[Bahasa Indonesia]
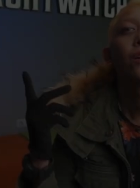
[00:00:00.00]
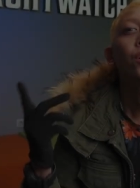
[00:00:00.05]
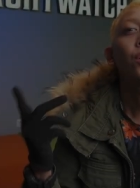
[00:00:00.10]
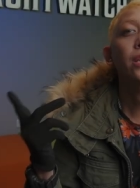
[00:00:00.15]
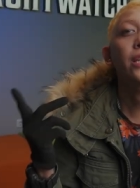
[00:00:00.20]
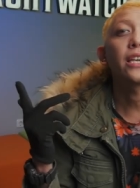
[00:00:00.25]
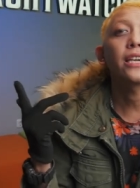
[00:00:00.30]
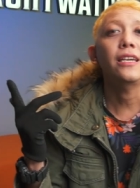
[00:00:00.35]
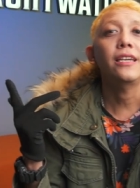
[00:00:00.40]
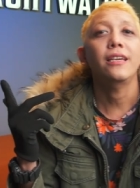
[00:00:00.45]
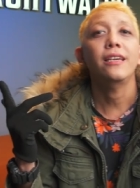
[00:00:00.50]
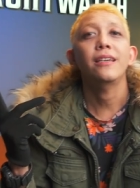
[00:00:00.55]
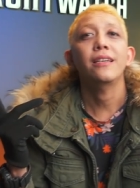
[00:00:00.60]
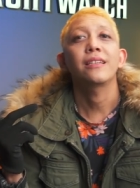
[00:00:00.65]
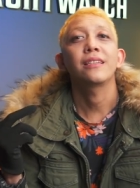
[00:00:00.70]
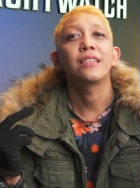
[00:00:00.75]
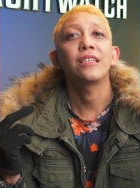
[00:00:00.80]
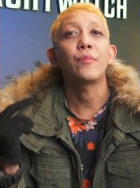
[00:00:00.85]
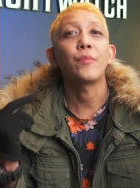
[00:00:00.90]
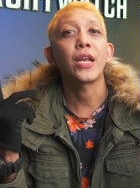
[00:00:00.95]
Oke,
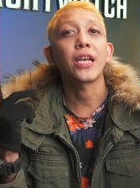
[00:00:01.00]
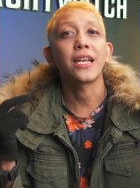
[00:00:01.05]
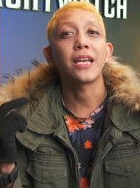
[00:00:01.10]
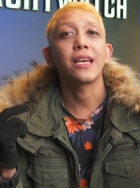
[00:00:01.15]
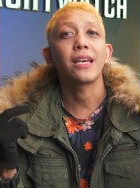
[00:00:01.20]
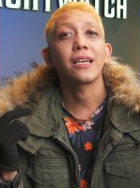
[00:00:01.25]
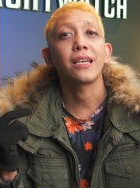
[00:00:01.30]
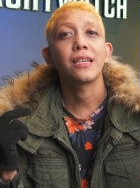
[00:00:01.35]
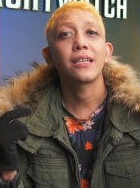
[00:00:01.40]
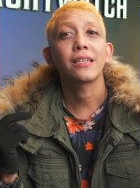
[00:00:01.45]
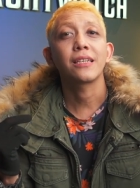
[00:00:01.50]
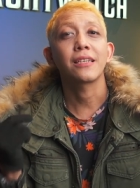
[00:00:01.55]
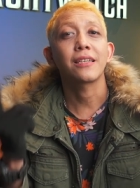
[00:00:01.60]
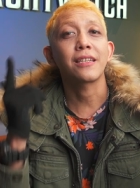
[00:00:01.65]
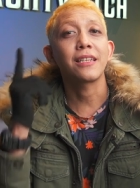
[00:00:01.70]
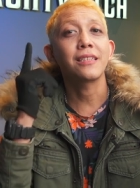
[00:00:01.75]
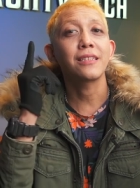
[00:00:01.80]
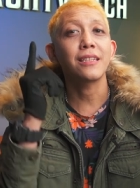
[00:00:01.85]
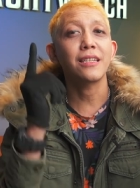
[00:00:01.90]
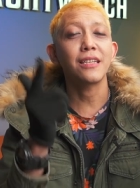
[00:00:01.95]
gimana?
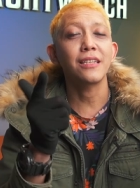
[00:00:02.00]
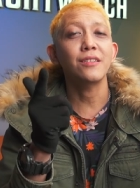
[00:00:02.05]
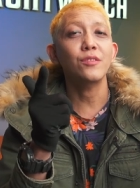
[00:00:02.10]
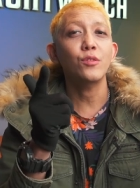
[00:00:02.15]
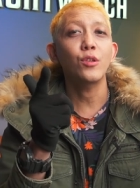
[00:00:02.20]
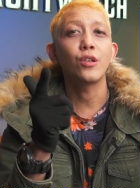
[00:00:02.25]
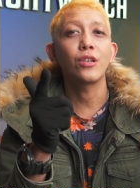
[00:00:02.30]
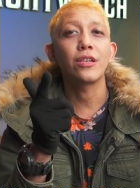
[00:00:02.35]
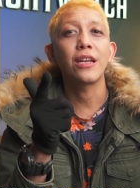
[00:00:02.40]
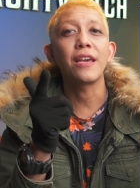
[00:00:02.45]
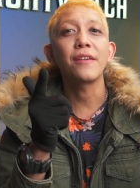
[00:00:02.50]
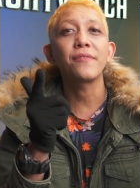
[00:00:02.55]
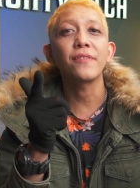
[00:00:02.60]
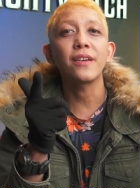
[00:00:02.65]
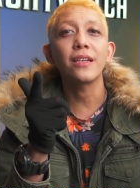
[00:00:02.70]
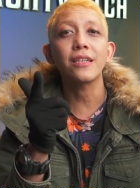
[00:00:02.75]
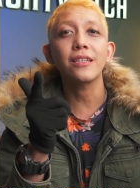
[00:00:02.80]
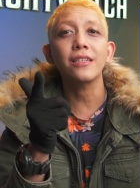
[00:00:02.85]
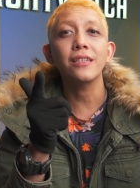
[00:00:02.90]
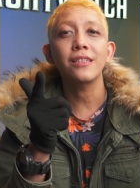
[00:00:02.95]
Keren kan Hull
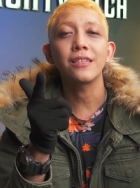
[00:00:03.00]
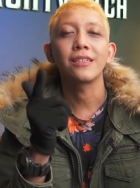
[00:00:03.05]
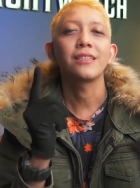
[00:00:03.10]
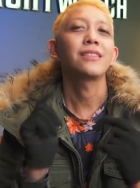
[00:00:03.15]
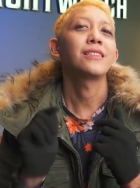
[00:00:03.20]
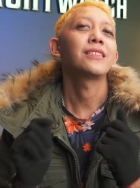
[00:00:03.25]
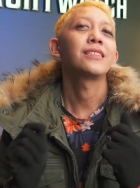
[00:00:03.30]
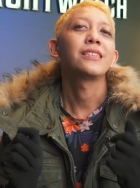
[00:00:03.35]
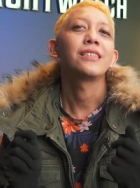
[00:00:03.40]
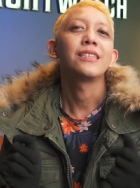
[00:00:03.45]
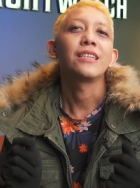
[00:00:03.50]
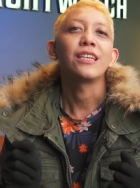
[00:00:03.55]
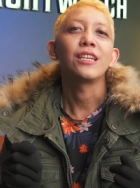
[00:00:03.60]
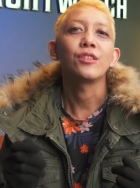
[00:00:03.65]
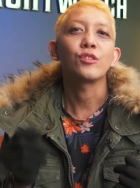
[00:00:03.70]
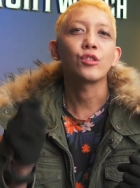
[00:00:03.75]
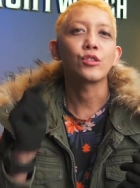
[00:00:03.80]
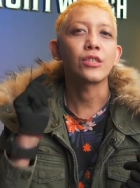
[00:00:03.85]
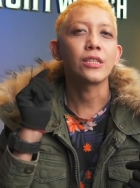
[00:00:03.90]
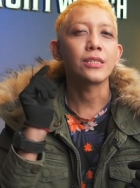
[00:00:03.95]
Diver?
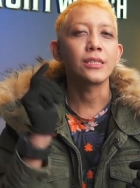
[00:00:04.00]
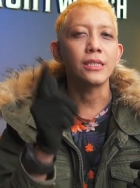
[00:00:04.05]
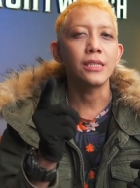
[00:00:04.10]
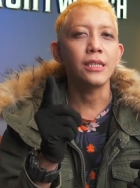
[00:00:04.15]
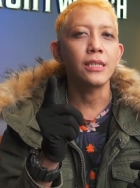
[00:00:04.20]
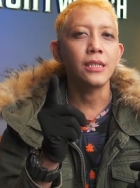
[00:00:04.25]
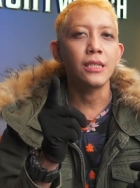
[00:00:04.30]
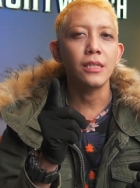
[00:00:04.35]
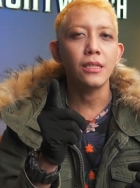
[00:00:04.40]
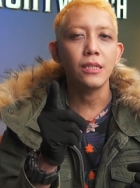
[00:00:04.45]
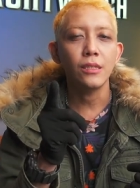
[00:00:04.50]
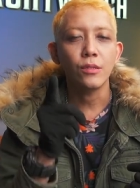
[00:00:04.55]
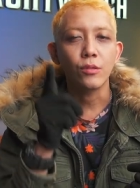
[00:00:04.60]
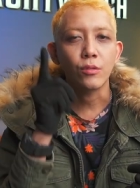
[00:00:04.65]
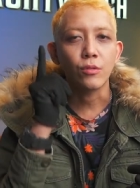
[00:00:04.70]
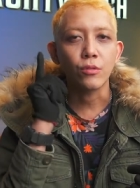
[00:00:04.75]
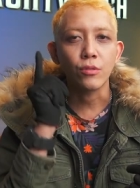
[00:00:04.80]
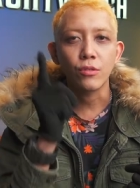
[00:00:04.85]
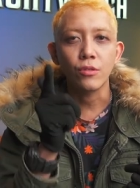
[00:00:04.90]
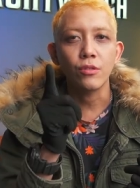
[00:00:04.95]
Itu tadi
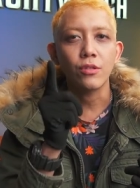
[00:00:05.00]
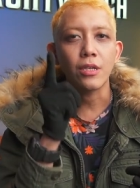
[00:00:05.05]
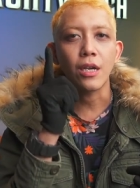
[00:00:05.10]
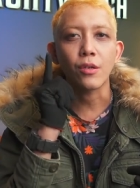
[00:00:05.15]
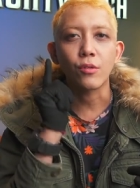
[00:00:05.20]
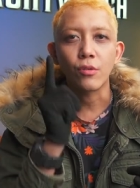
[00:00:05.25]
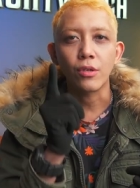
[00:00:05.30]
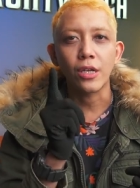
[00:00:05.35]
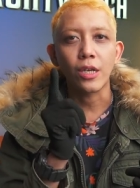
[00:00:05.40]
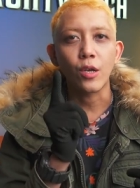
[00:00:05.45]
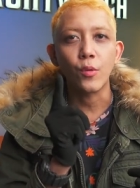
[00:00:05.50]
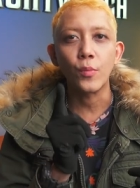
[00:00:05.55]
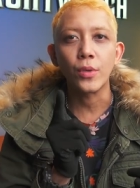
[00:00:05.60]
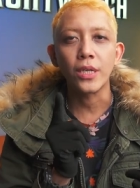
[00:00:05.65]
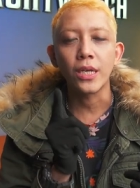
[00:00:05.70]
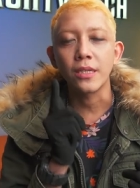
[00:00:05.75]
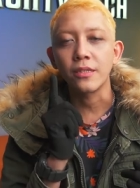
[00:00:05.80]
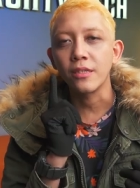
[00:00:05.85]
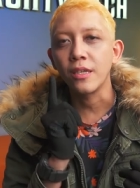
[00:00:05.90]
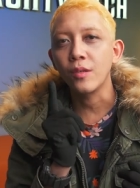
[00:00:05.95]
khusus aku
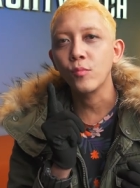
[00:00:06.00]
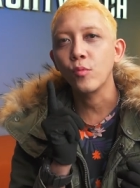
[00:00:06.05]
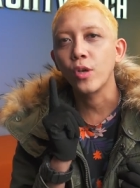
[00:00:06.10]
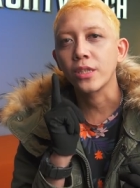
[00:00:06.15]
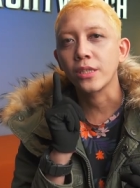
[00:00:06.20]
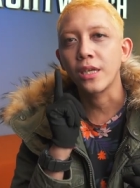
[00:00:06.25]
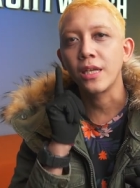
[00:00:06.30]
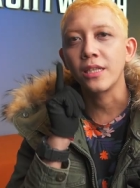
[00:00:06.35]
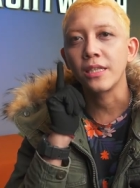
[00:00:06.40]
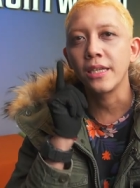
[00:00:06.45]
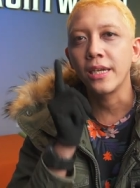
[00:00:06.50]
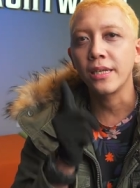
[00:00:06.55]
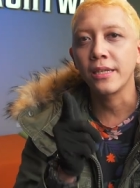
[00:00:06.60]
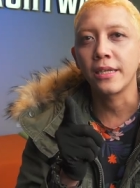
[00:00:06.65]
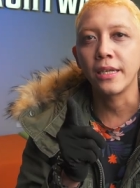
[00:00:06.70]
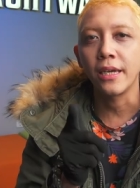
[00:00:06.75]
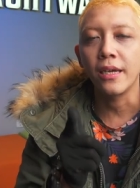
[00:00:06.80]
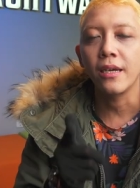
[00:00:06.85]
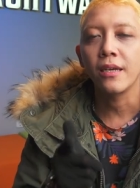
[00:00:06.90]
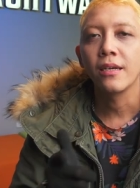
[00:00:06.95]
rekomendasiin buat
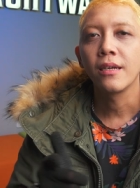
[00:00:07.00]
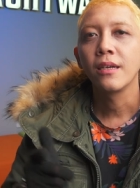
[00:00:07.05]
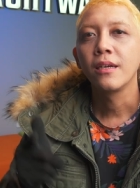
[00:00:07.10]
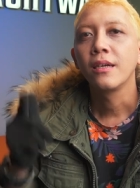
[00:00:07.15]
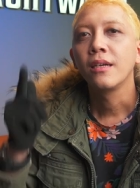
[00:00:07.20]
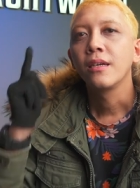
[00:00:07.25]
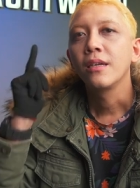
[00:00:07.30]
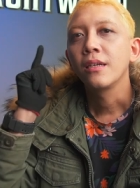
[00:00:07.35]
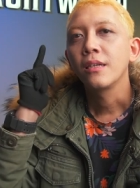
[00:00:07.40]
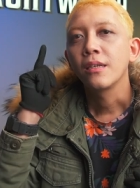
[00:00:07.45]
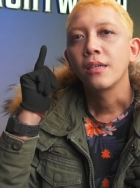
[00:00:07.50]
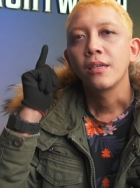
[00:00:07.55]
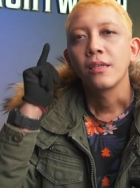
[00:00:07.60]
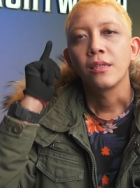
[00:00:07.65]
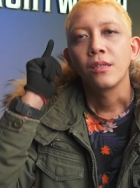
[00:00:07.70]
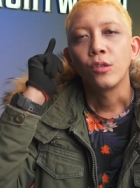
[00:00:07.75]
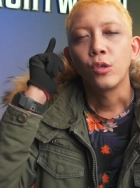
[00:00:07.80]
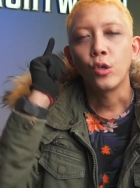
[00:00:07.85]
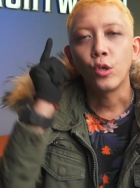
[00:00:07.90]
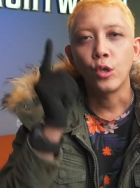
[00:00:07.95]
kalian ya.
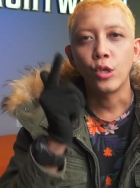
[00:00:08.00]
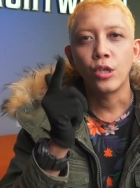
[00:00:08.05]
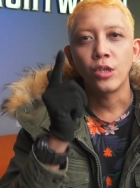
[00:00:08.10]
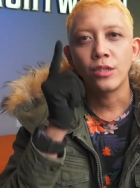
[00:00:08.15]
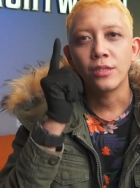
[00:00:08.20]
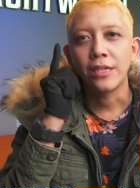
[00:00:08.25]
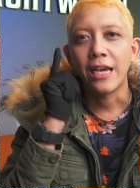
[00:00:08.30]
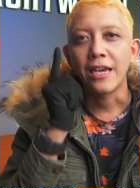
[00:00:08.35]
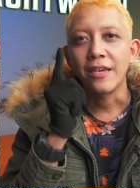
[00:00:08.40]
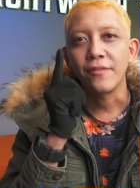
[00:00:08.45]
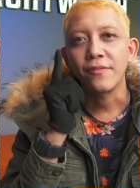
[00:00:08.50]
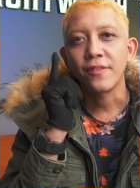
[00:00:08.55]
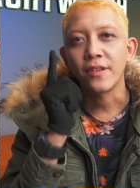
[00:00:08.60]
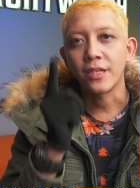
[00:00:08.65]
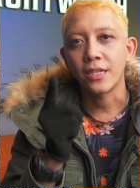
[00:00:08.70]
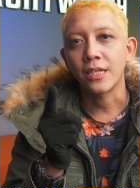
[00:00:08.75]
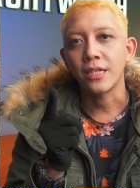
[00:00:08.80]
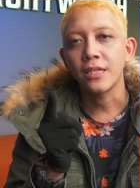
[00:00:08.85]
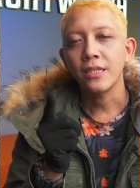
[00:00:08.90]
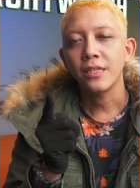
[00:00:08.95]
Hull
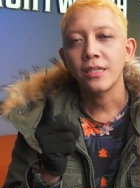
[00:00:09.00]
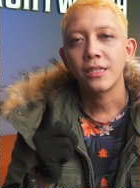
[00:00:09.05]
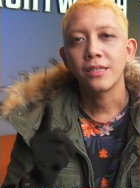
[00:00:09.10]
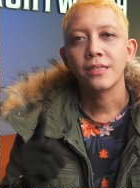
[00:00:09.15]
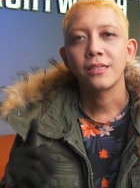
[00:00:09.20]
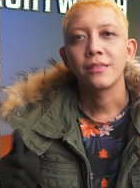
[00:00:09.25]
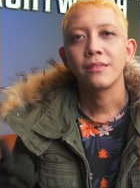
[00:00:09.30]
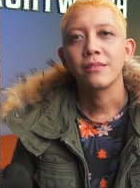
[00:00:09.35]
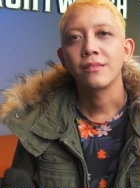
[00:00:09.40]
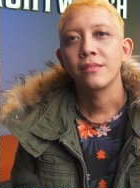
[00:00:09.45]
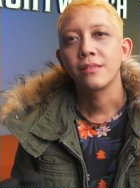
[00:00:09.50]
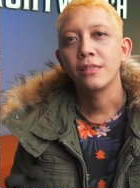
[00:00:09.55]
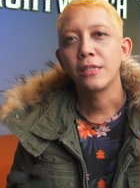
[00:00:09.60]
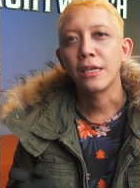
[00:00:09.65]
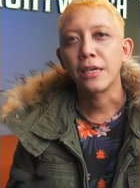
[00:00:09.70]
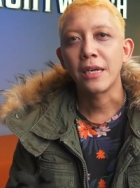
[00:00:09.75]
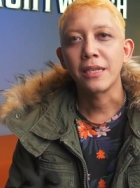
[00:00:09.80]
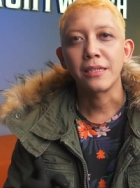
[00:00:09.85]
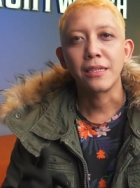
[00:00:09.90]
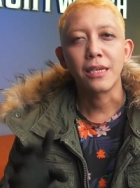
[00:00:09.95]
Diver
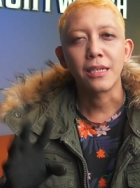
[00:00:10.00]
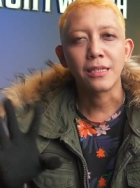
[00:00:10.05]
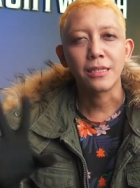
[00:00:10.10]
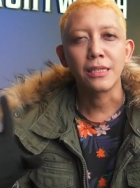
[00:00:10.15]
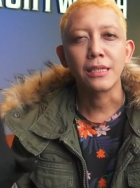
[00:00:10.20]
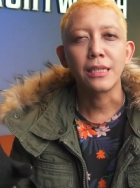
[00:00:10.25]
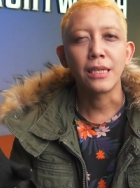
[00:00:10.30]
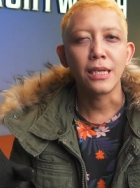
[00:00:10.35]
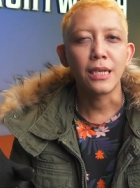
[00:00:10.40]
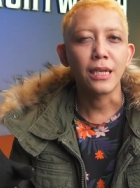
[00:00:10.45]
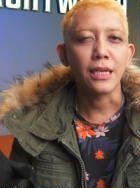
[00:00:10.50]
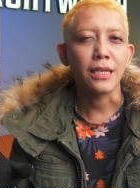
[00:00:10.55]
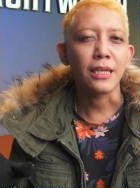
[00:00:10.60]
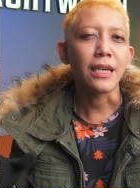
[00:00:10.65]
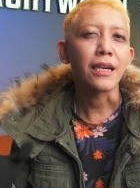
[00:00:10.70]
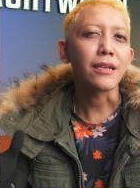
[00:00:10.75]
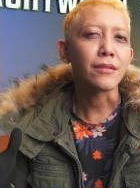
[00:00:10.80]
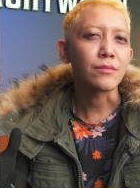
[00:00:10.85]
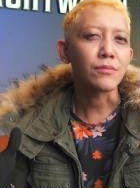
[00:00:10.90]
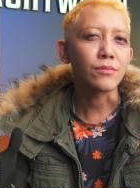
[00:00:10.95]
dengan harga
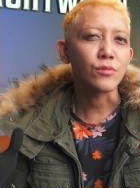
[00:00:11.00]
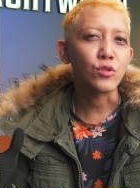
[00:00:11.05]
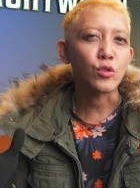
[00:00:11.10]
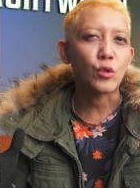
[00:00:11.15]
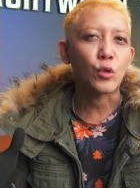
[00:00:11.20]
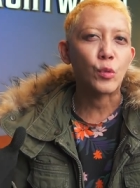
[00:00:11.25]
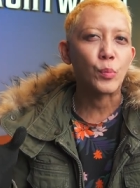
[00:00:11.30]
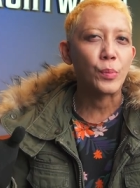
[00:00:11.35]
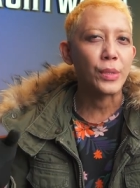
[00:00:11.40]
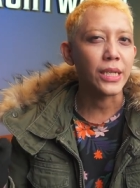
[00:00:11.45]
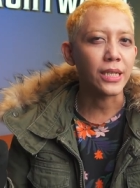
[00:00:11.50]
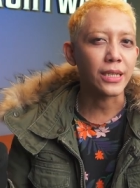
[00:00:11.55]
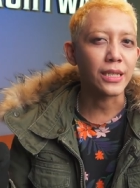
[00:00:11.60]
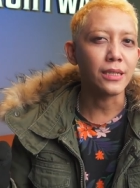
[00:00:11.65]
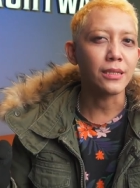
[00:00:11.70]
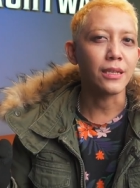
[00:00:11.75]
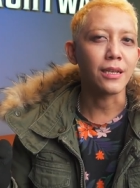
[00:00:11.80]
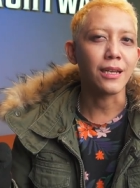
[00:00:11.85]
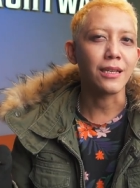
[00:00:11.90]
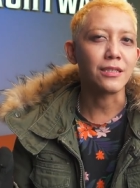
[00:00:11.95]
yang cukup
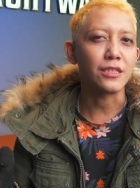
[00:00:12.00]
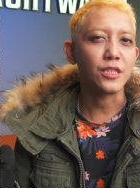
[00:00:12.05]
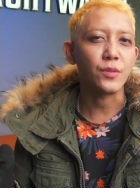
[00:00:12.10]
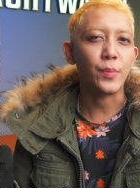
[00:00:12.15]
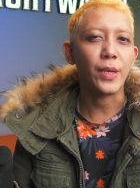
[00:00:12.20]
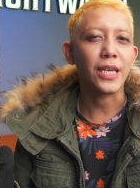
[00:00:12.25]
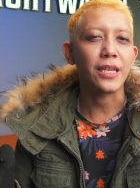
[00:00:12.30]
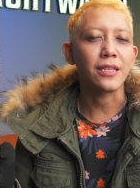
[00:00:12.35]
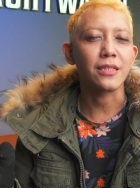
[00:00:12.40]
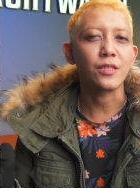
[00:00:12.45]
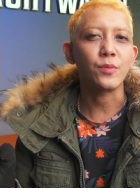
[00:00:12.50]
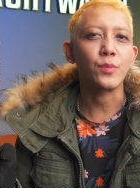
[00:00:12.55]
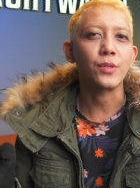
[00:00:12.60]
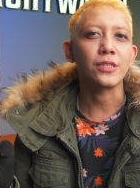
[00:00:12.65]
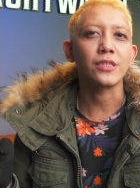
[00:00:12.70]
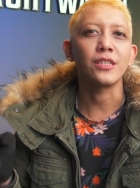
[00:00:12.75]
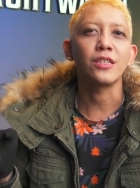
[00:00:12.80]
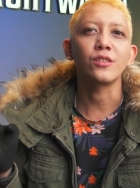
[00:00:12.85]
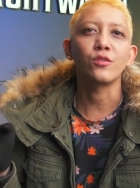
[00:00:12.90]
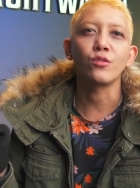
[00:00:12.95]
miring dengan spek yang
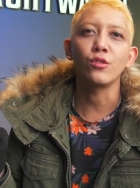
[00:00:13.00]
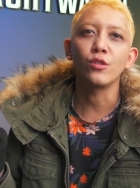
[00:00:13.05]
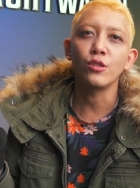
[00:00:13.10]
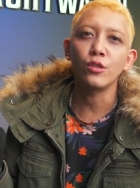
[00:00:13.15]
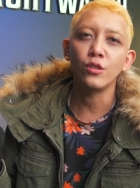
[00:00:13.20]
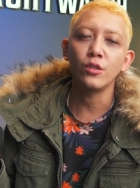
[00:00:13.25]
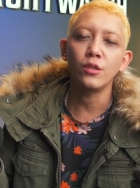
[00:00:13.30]
seperti itu.